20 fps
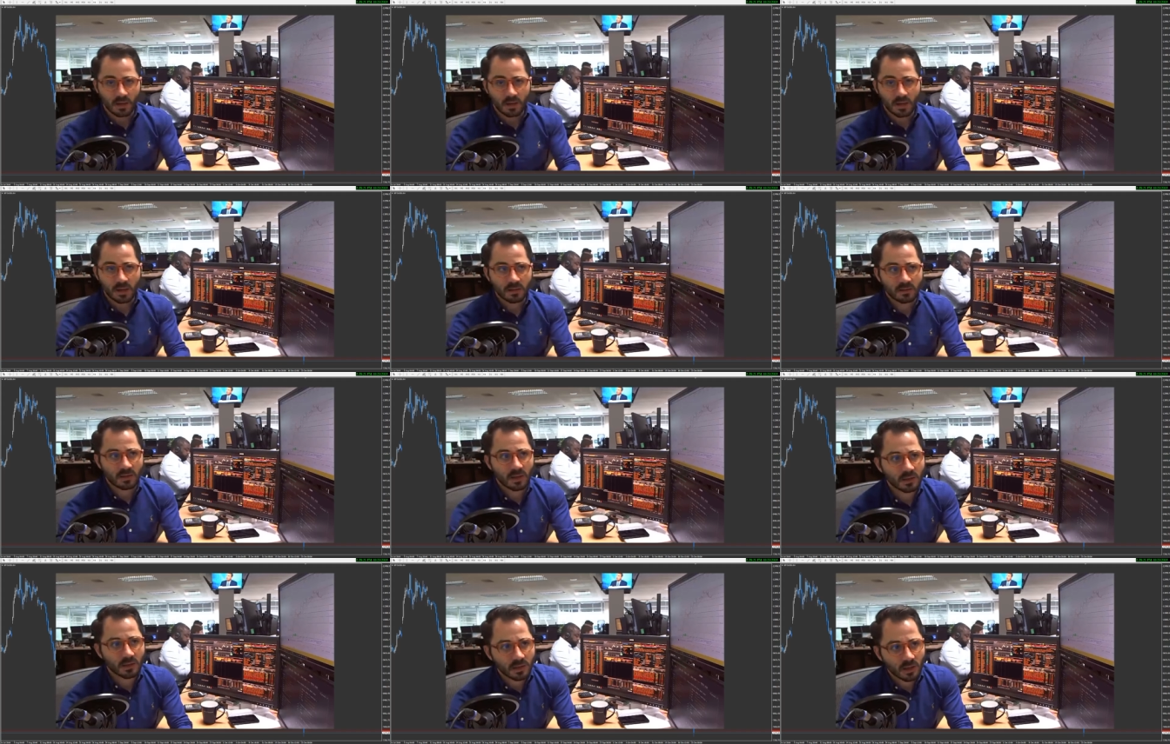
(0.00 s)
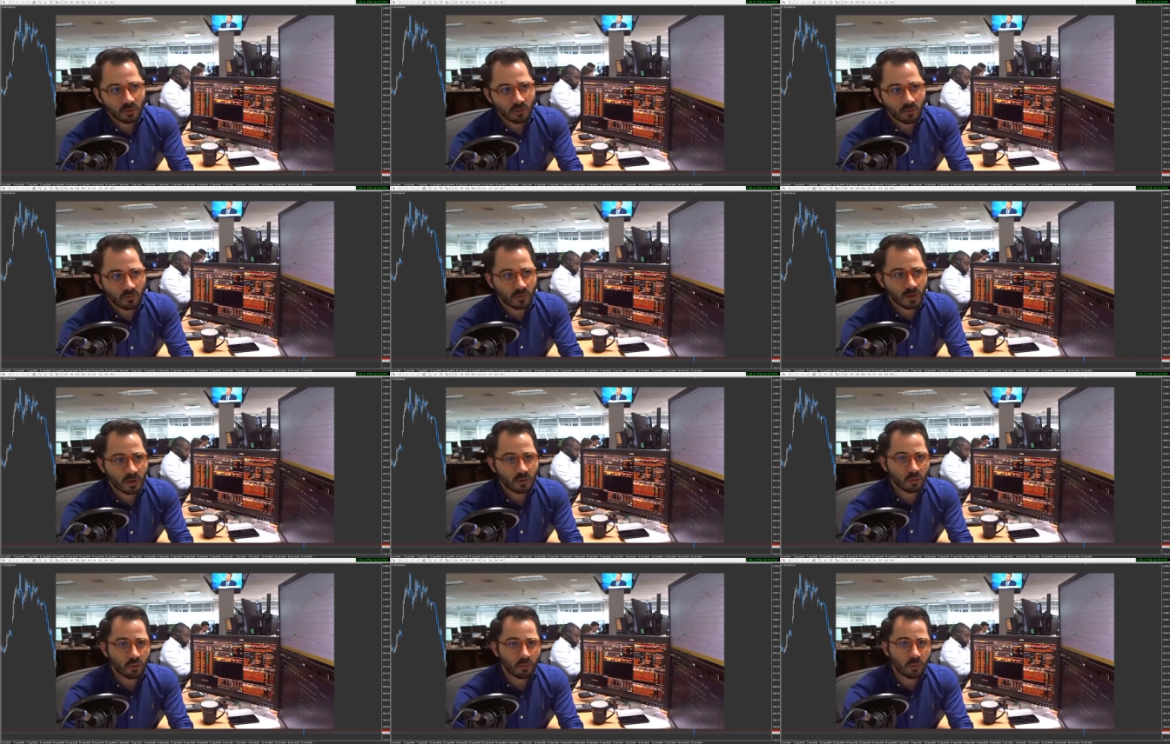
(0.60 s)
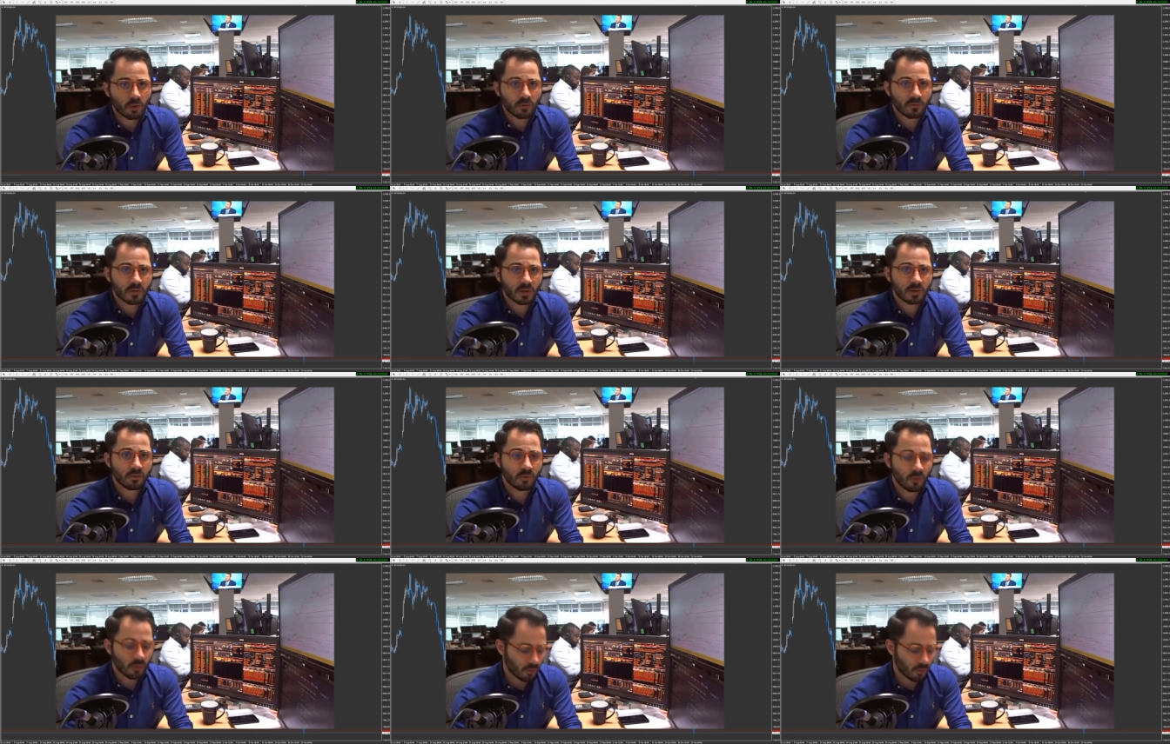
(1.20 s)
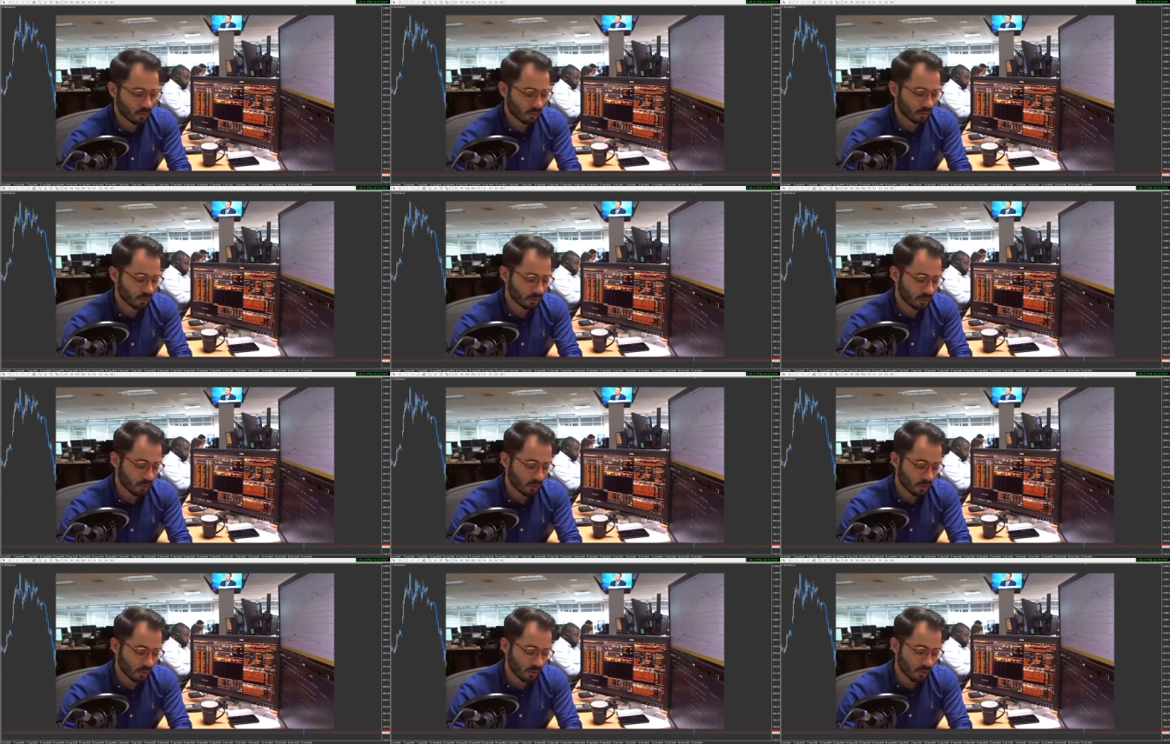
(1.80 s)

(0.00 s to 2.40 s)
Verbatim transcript: Les dernières nouvelles nous proviennent de Londres,